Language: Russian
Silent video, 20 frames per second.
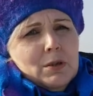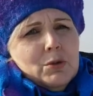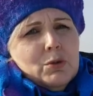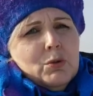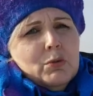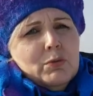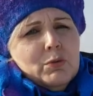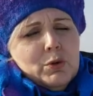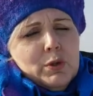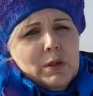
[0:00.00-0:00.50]

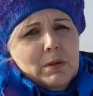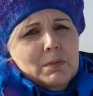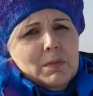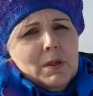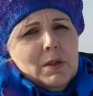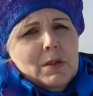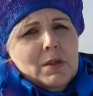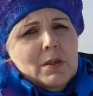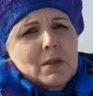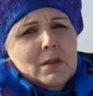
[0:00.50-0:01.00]

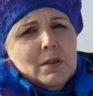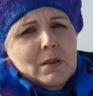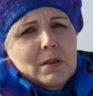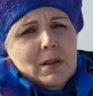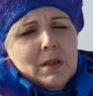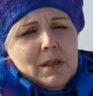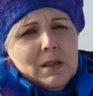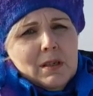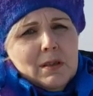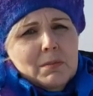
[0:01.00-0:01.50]
180 и
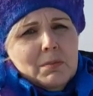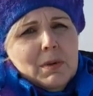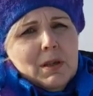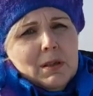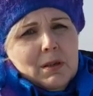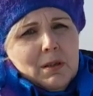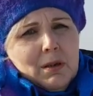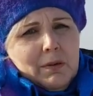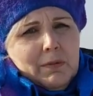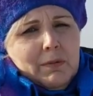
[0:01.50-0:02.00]
300
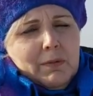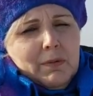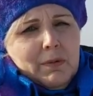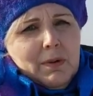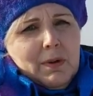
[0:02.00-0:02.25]
метров.